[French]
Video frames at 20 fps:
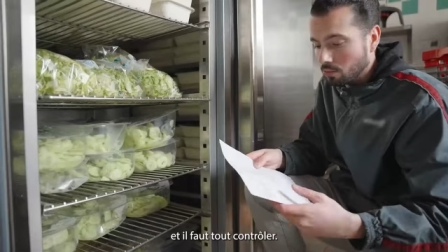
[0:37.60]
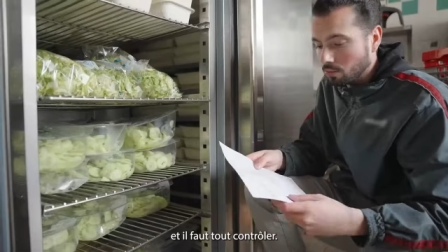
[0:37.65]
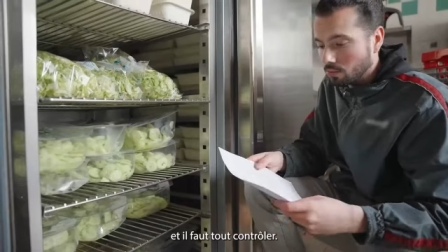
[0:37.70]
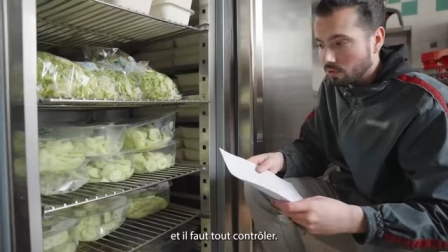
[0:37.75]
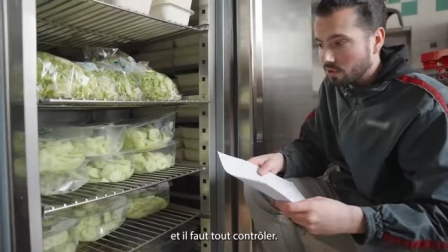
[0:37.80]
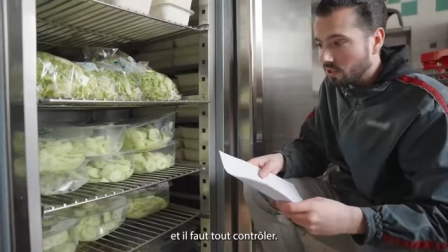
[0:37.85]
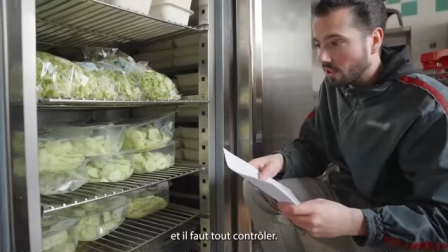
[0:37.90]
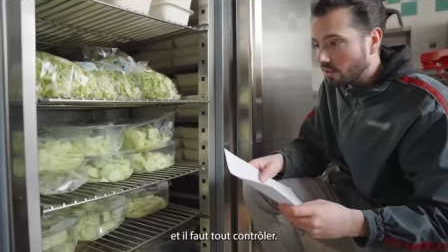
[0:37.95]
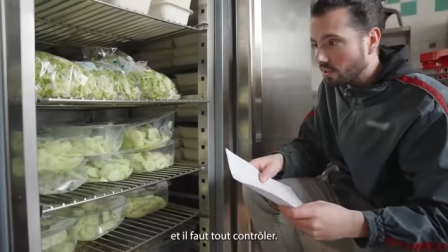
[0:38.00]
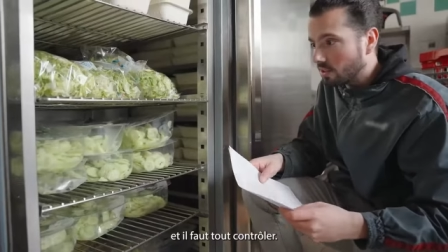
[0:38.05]
et
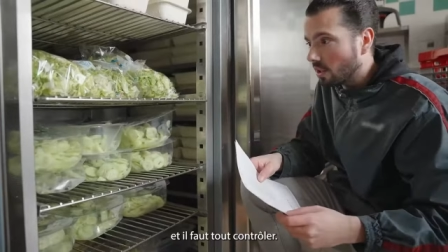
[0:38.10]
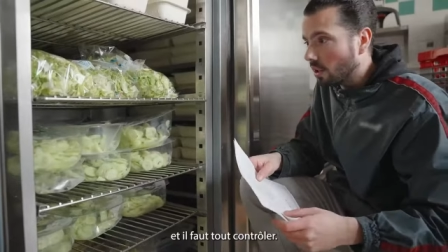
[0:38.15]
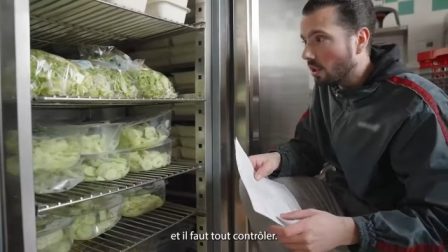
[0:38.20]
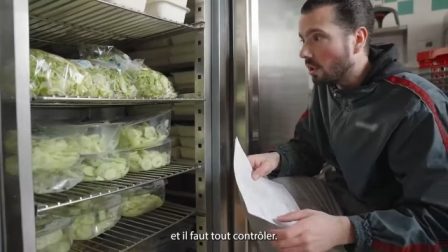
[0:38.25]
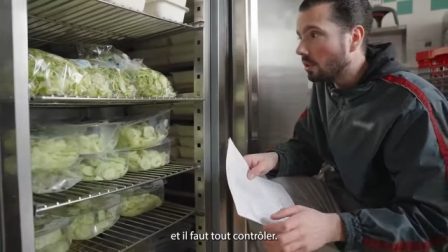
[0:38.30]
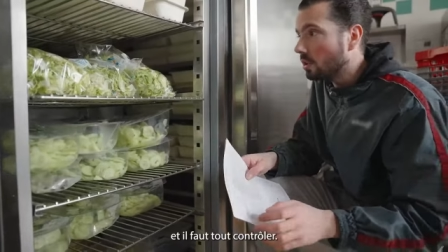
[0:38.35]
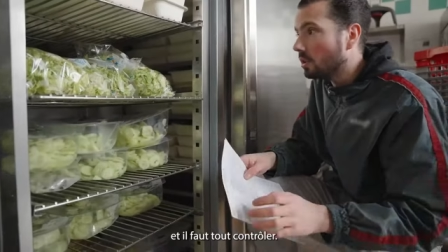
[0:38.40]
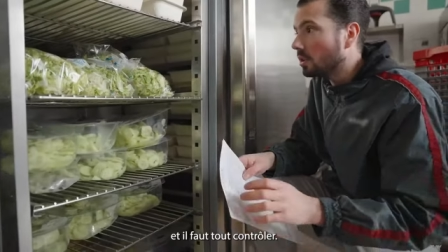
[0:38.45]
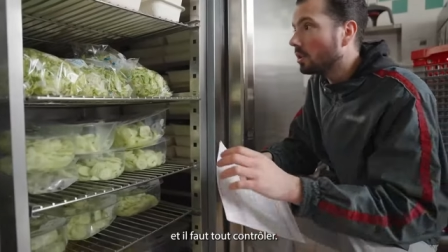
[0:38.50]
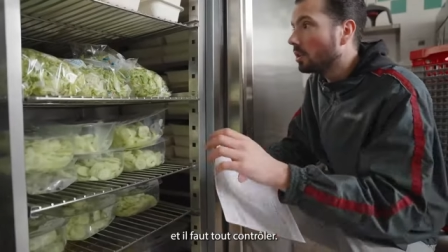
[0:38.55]
il faut tout
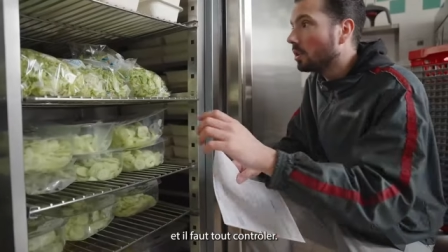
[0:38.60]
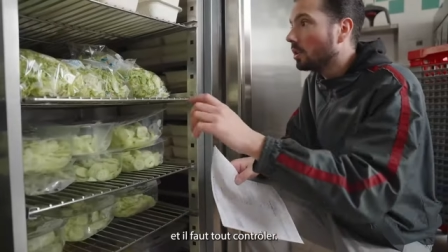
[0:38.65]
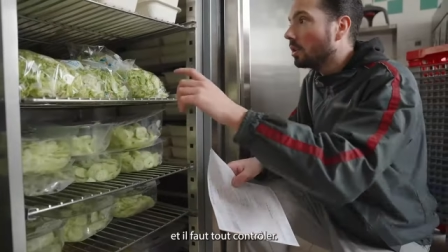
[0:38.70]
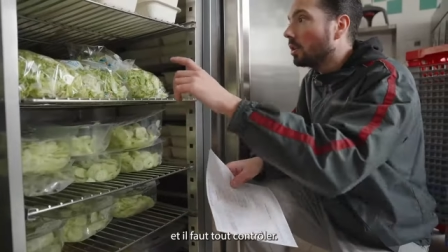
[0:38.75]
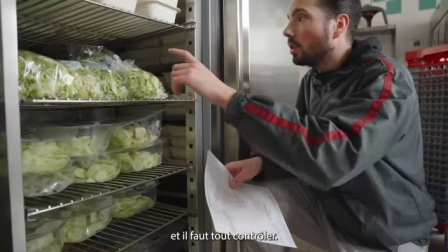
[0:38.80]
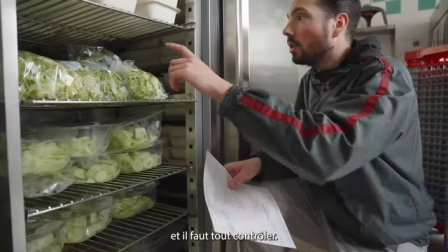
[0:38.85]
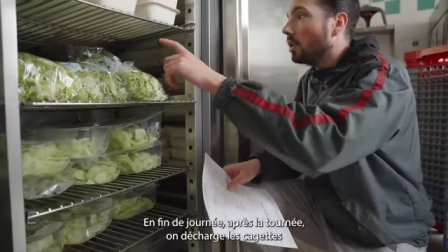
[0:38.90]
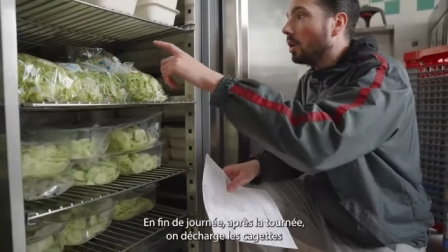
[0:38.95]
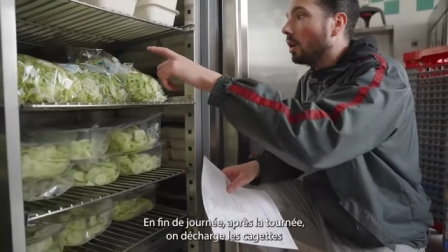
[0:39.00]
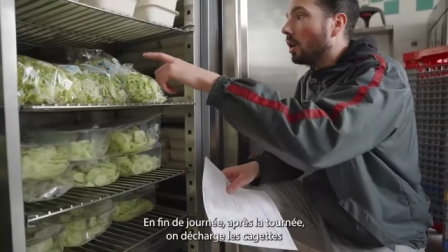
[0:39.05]
contrôler.
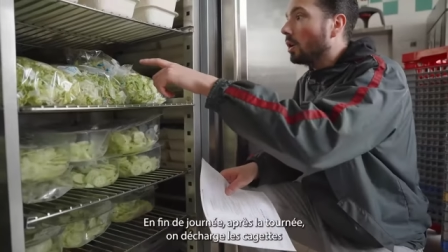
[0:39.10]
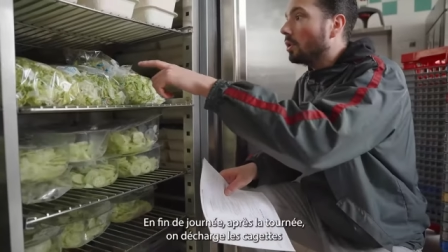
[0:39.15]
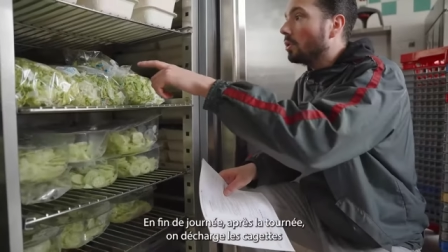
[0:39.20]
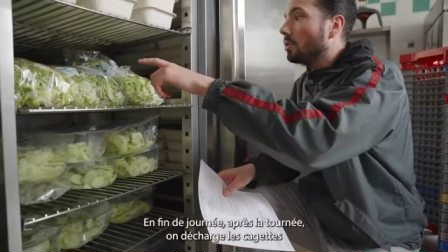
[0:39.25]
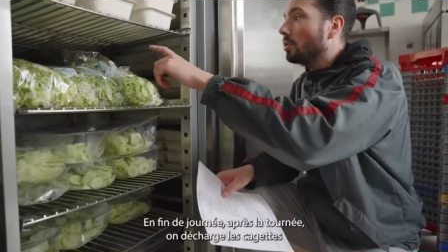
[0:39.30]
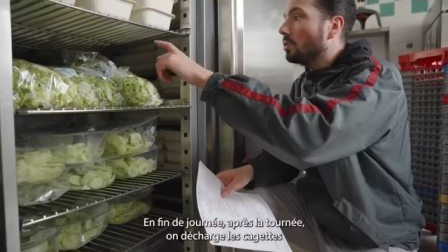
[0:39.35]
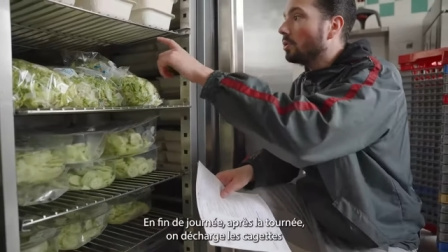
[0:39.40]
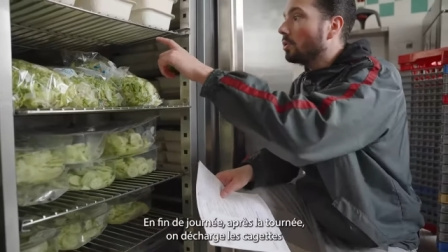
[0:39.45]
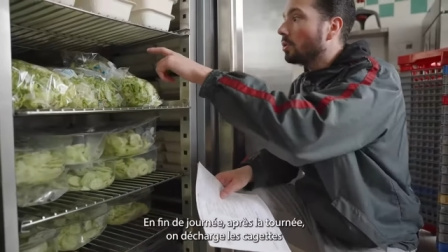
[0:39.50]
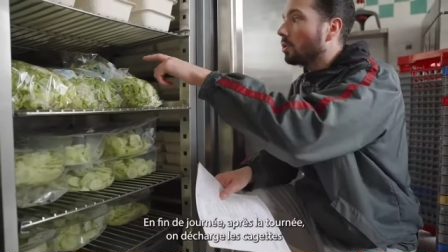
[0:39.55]
en fin de
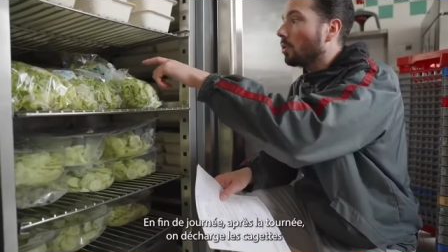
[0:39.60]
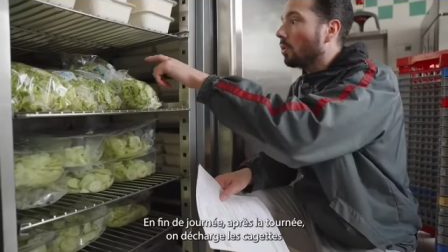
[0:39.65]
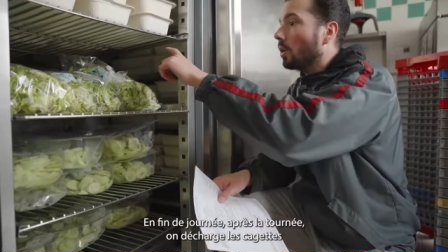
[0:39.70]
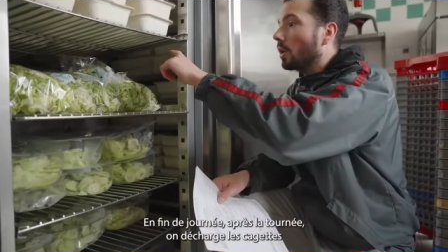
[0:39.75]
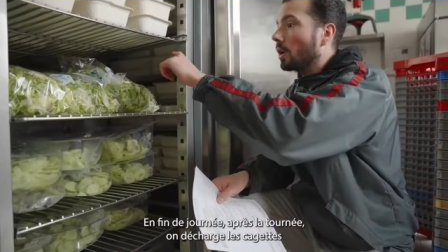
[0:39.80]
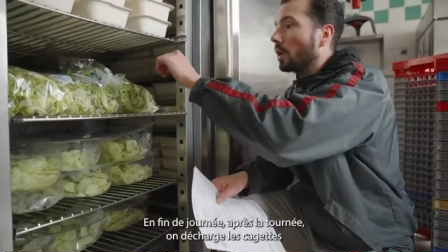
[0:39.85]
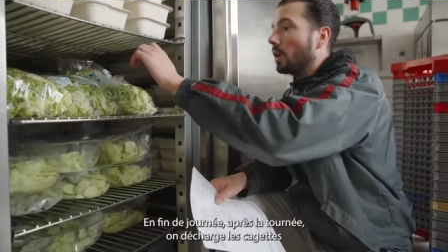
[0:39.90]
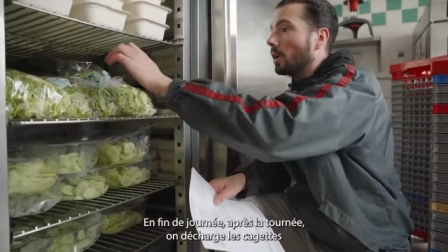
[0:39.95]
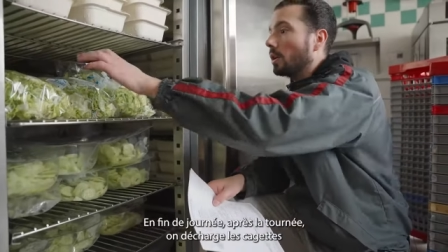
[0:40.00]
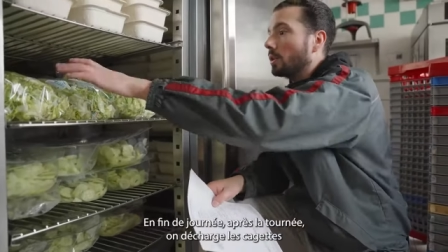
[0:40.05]
journée, après
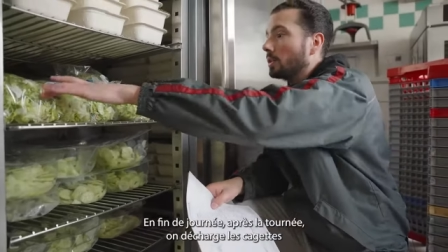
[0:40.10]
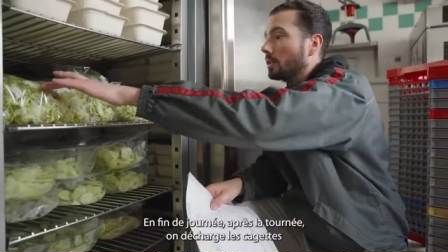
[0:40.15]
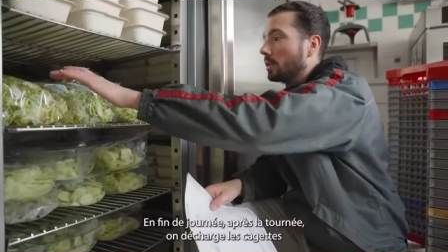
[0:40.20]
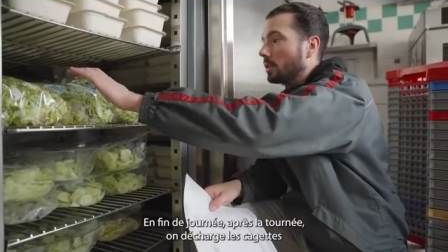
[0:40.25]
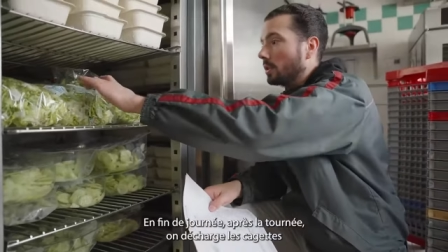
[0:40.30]
la, après la